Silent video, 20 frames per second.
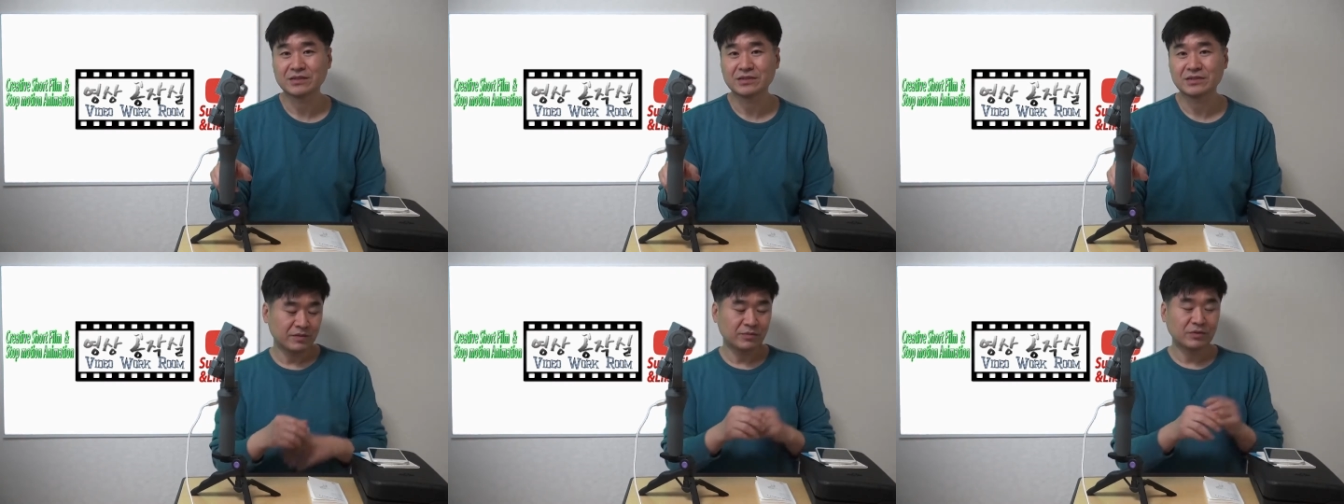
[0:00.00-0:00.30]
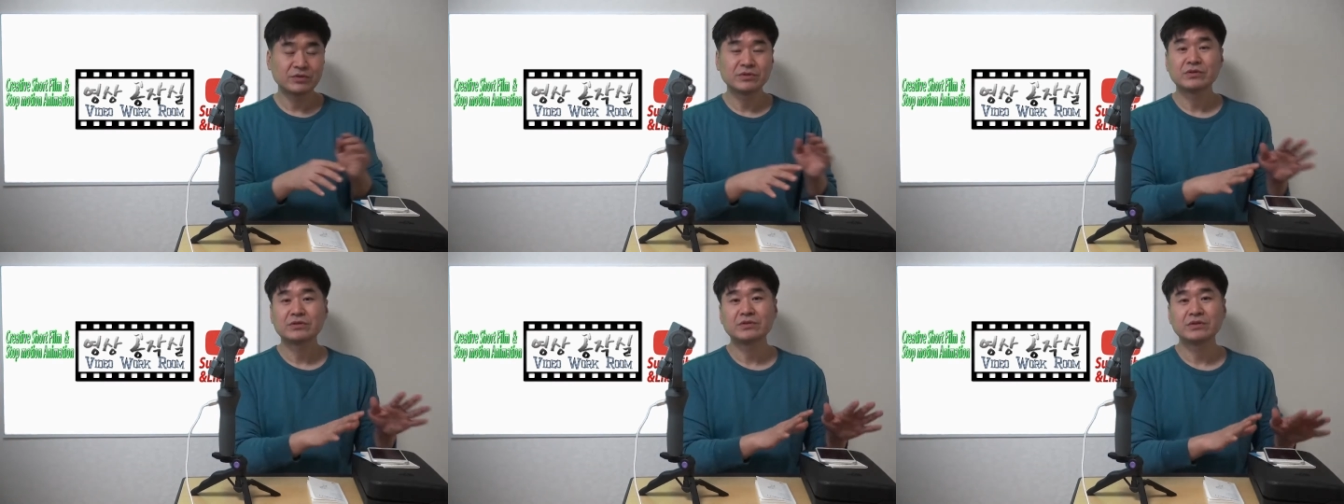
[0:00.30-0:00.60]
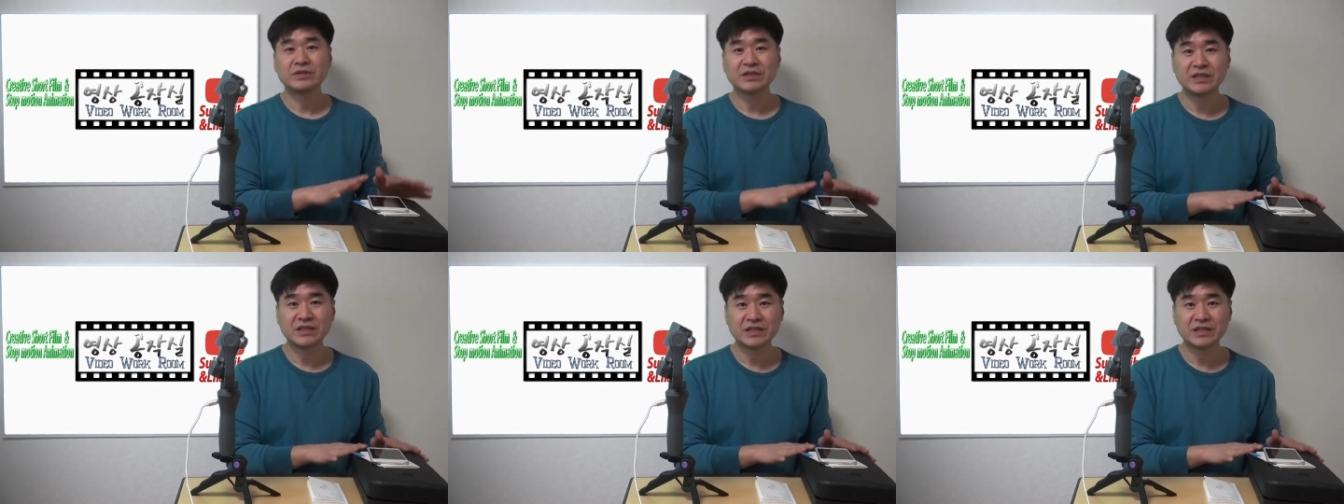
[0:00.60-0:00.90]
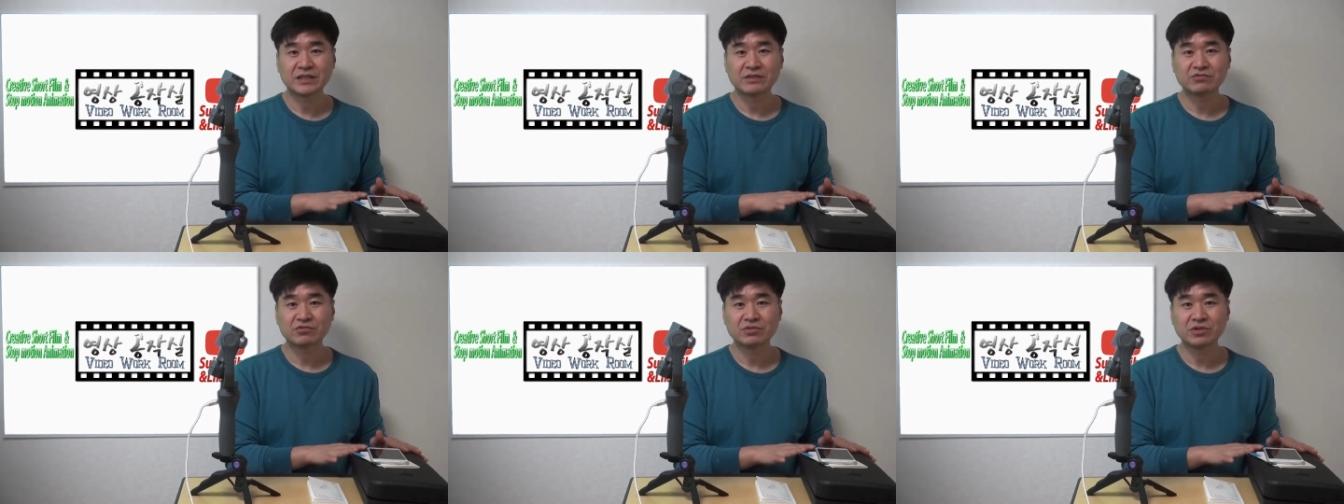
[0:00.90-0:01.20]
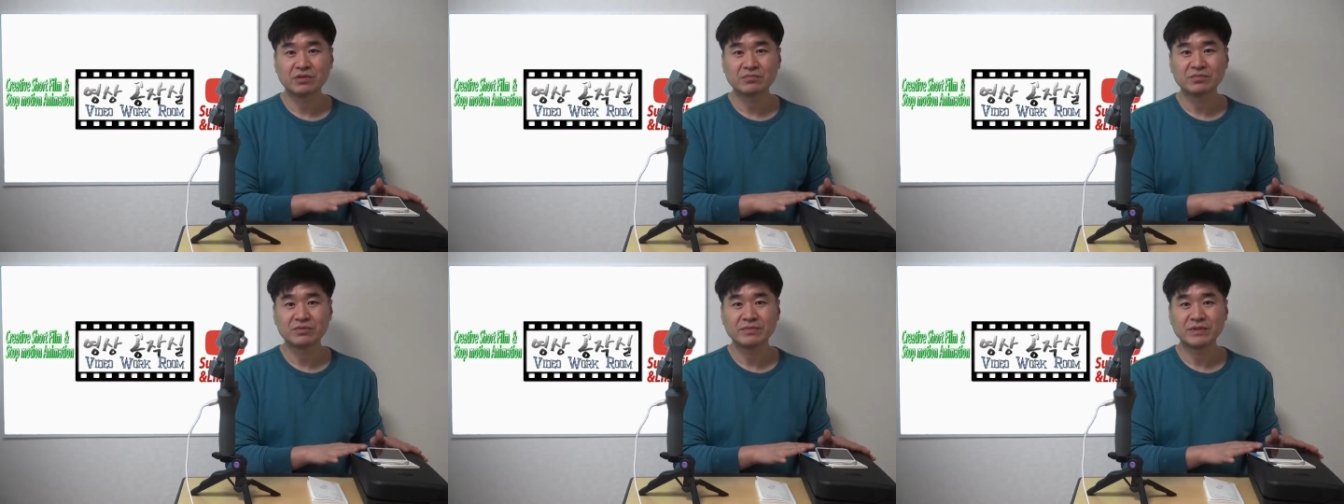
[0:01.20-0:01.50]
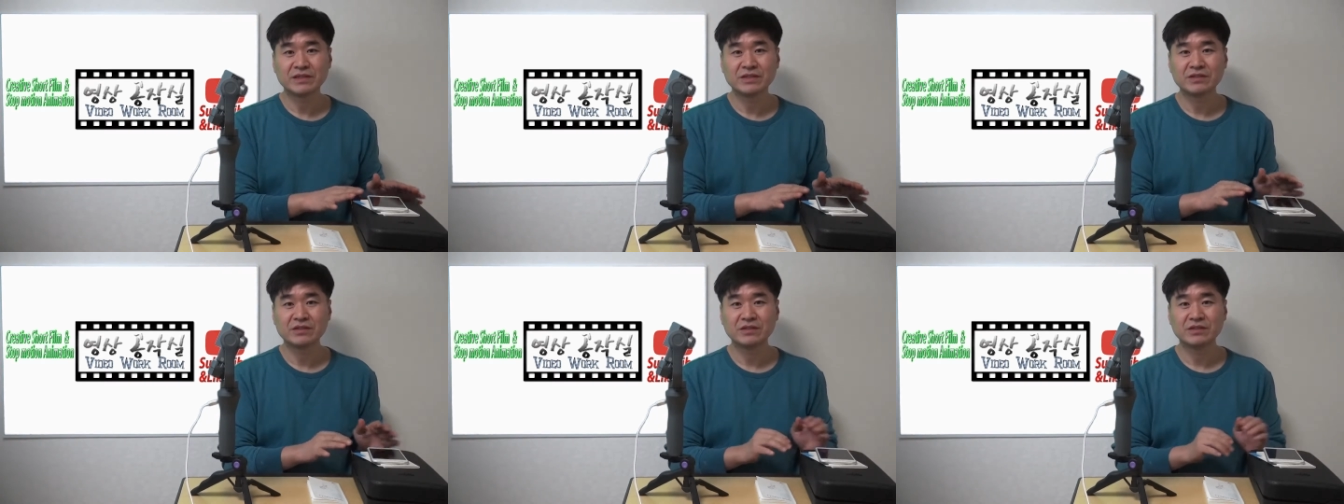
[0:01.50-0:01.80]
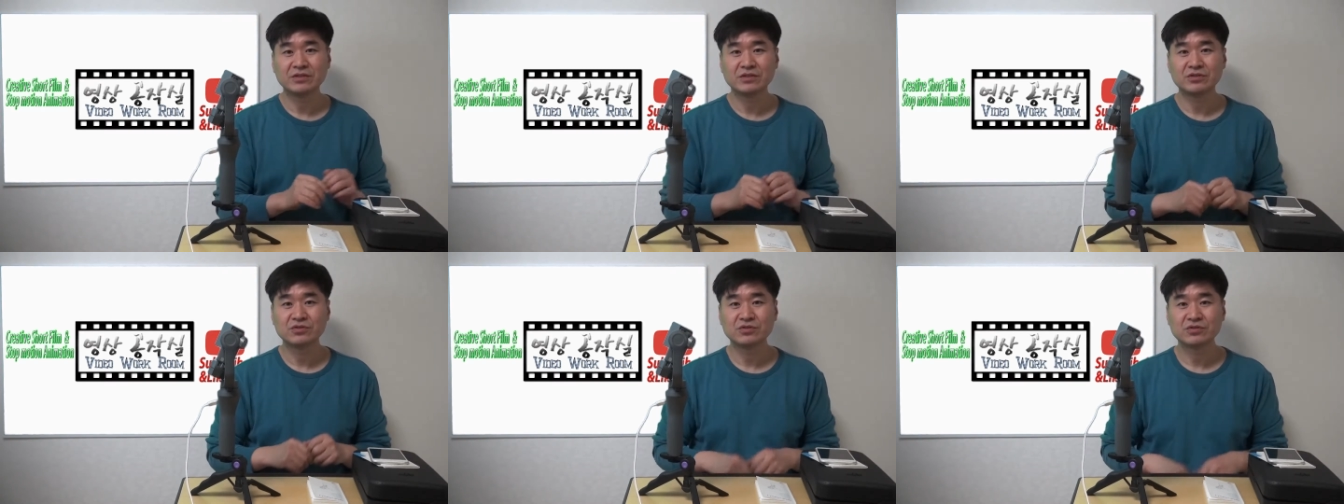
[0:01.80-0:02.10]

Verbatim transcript: 기본적으로 이 구성품에 들어있는